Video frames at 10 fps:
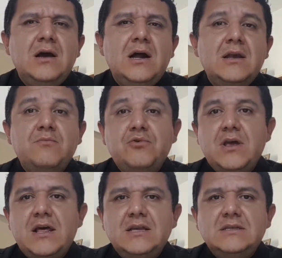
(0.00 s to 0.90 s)
Alguien
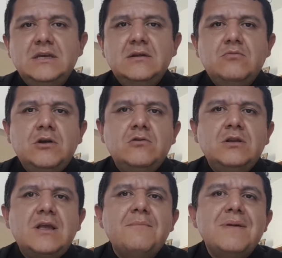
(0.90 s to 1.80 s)
pudiera decir, bueno,
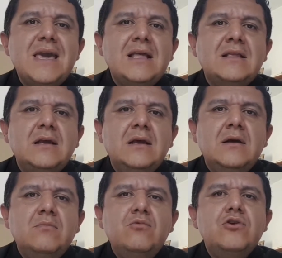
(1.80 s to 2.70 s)
y también
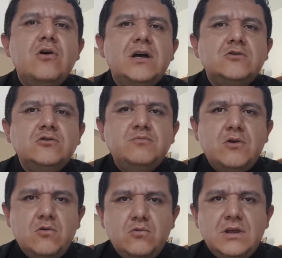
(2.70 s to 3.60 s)
¿Murió Jesús
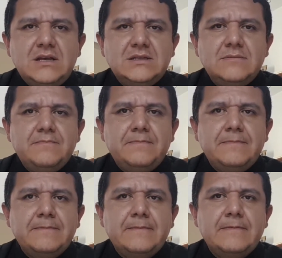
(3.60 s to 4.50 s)
por Judas?
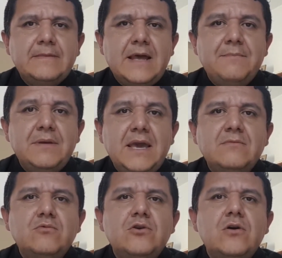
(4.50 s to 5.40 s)

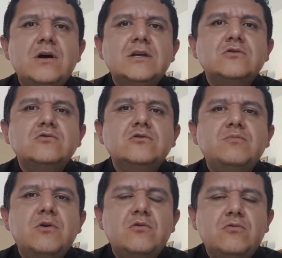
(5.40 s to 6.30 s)
También murió Jesús
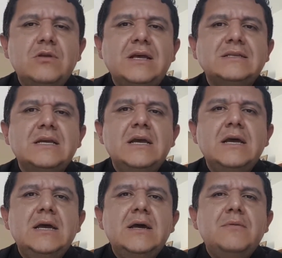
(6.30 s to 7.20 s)
por Judas,
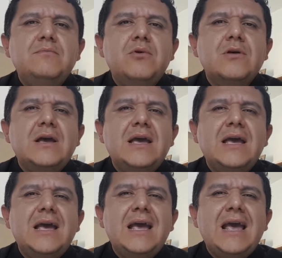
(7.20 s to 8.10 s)

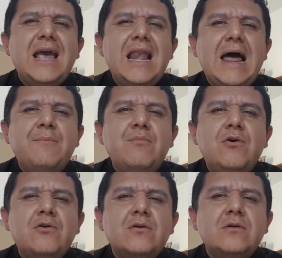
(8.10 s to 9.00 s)
porque el
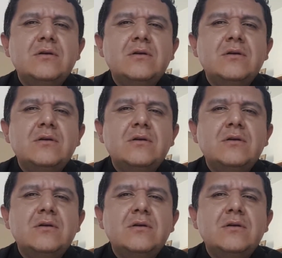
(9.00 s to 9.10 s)
amor